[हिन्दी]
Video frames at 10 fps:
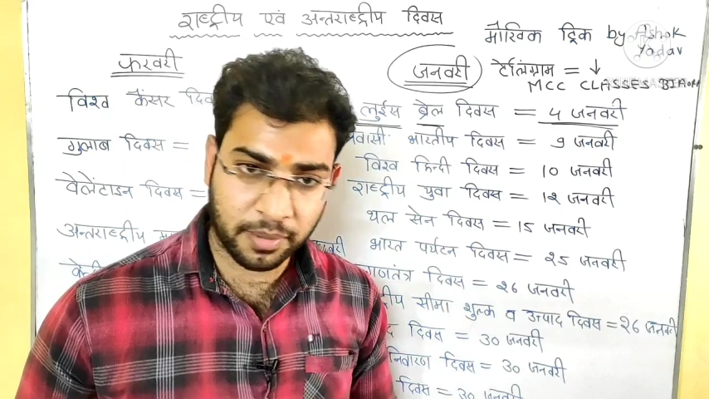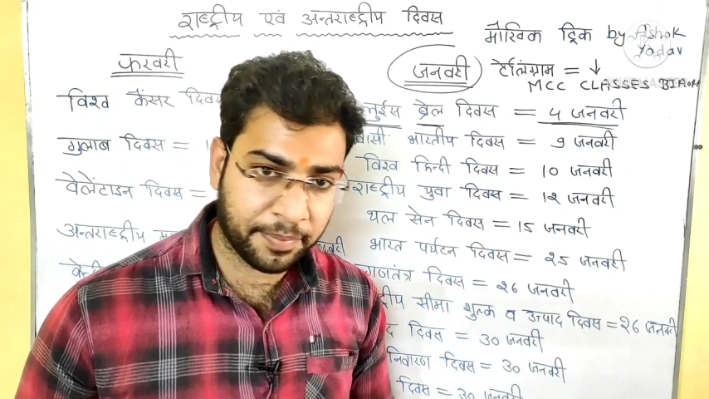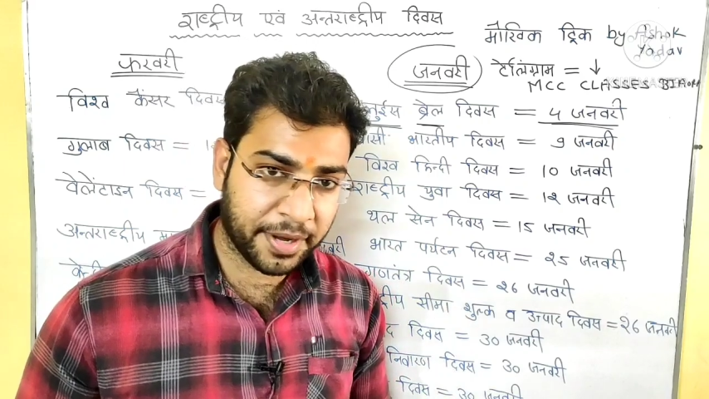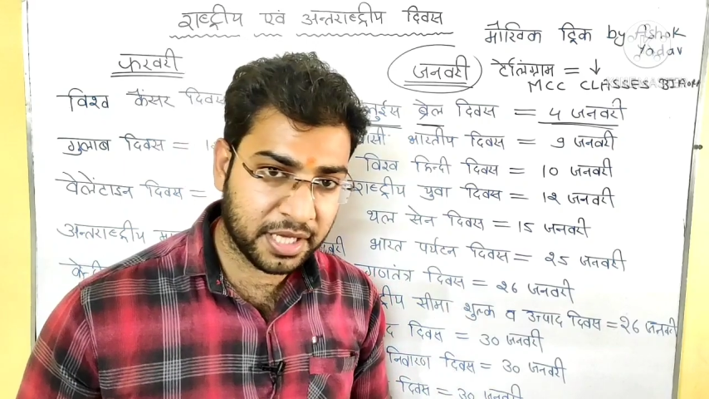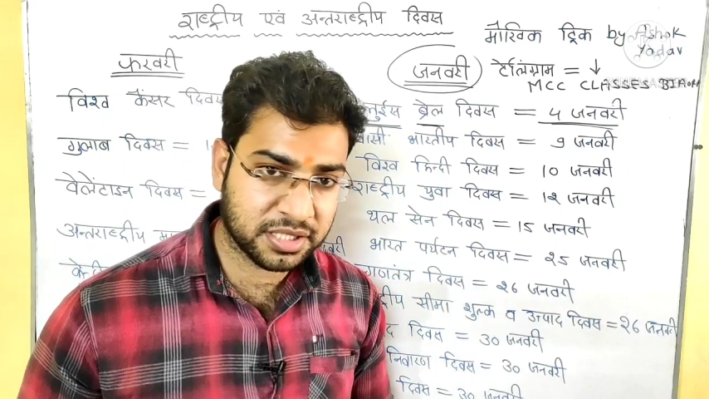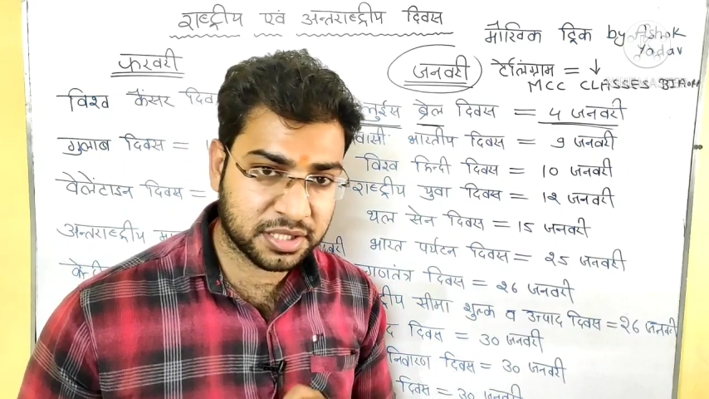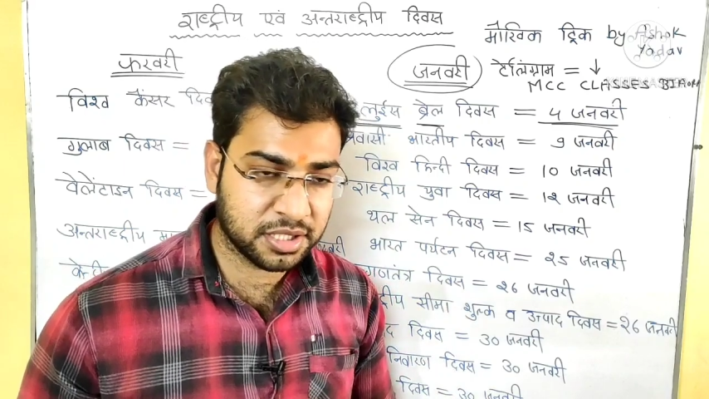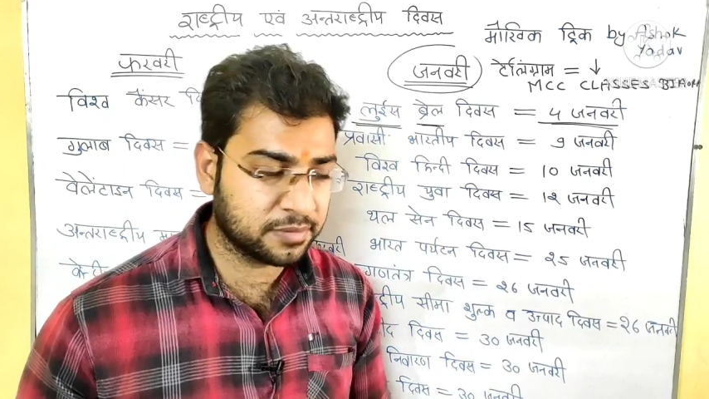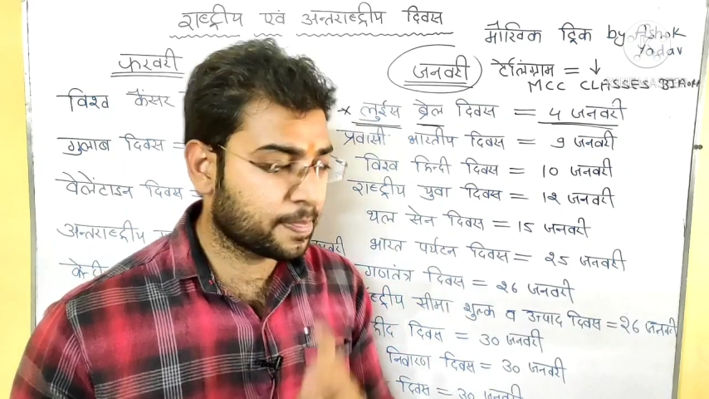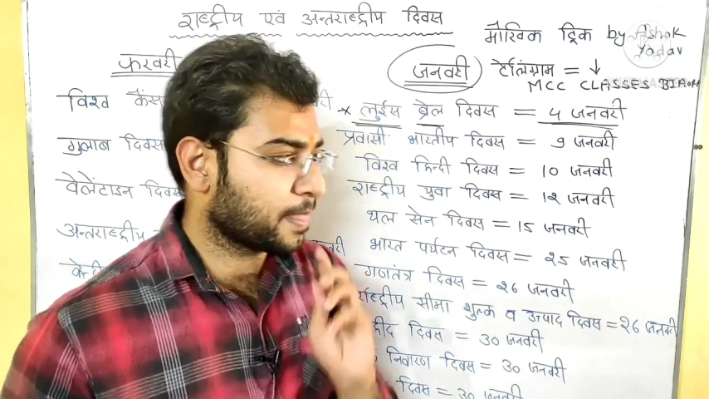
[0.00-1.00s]
कंप्लीट है इस
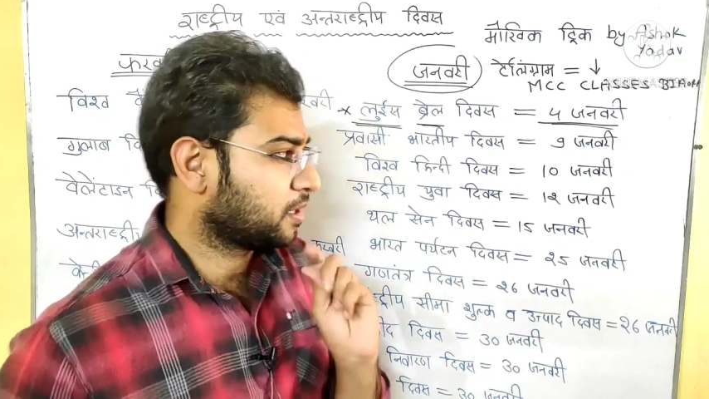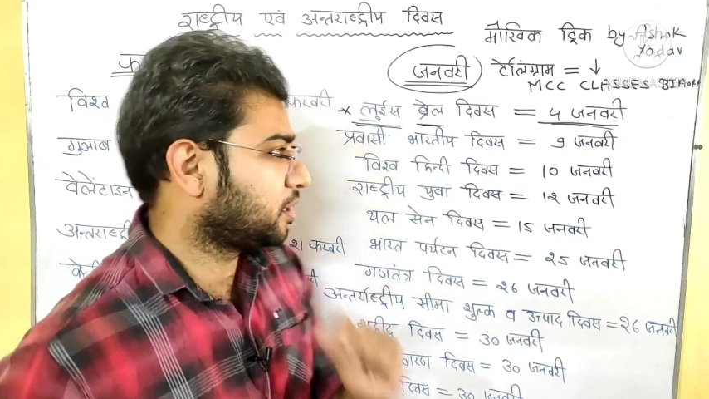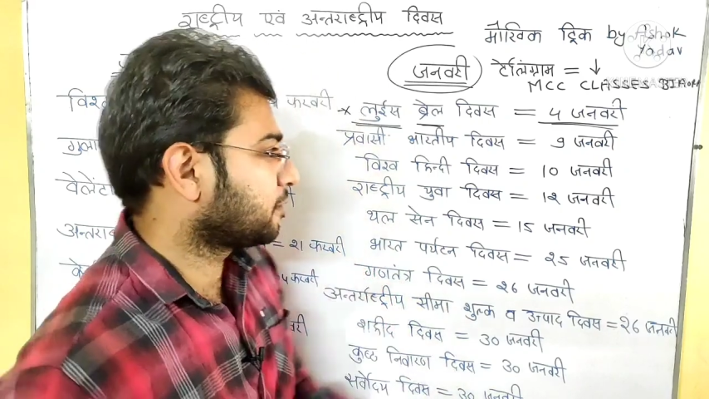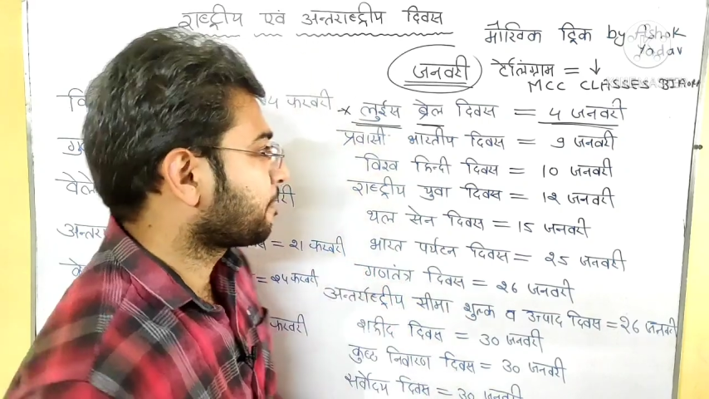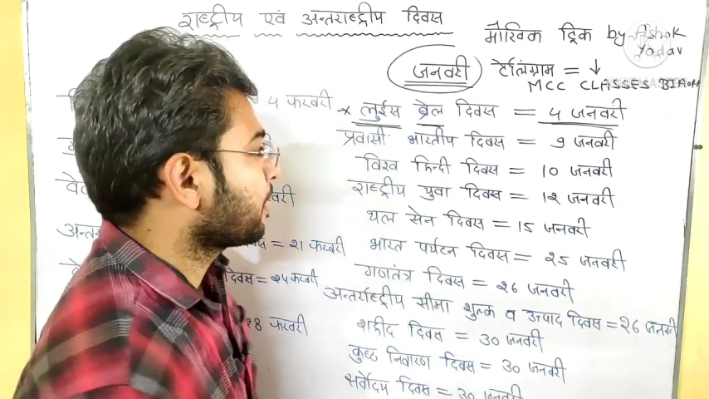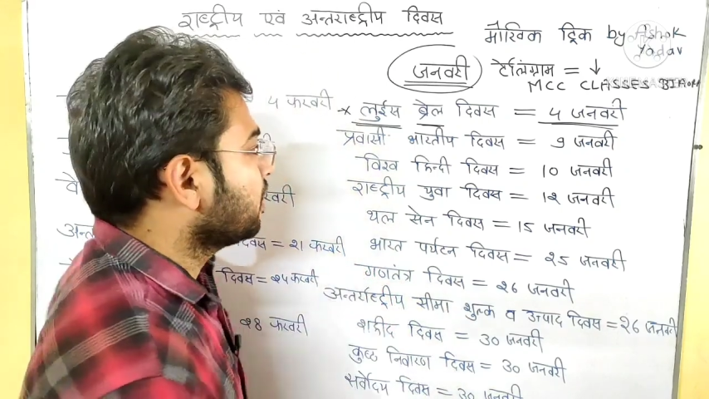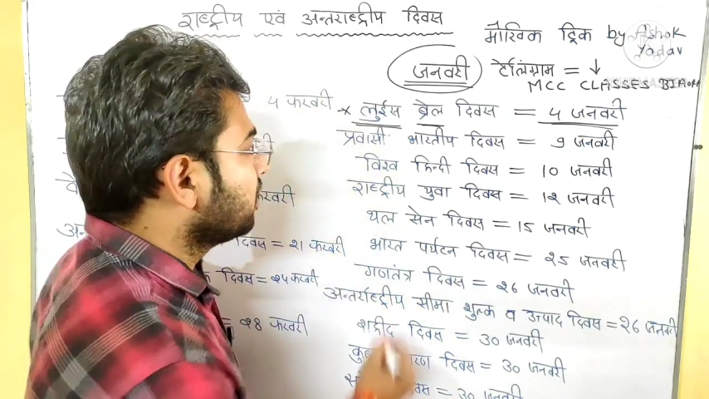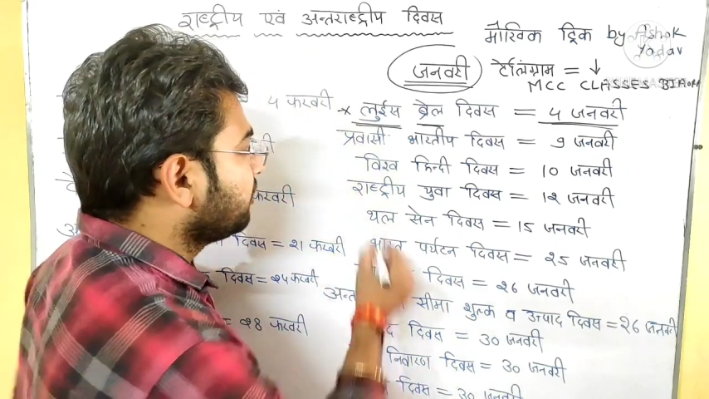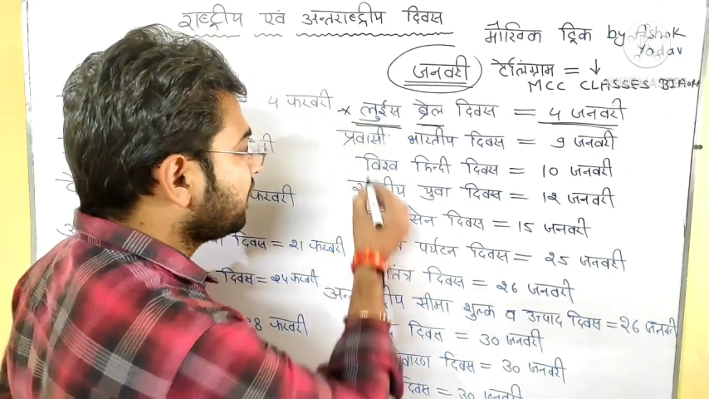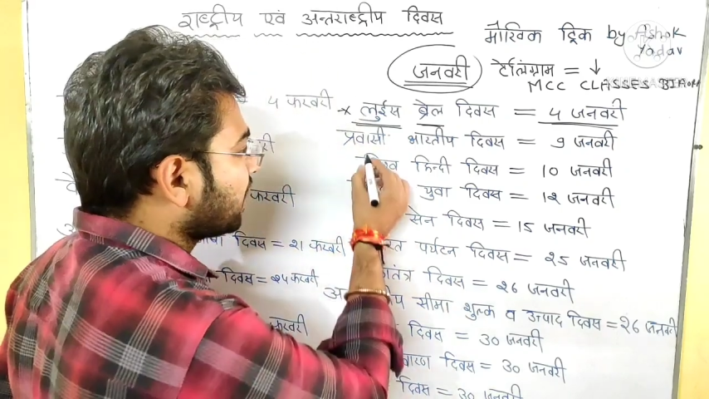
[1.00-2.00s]
चीज़ ठीक
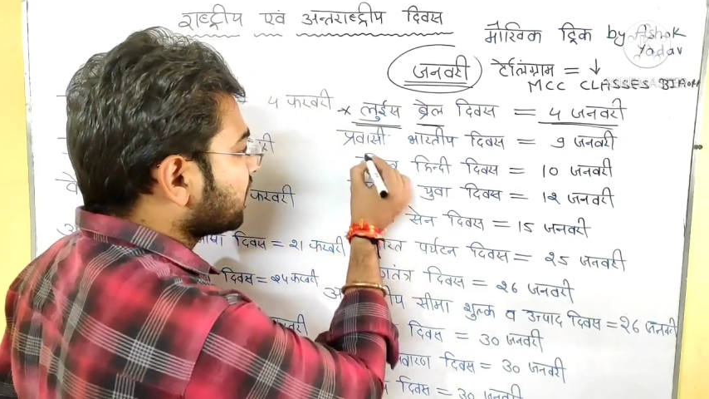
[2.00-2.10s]
फिर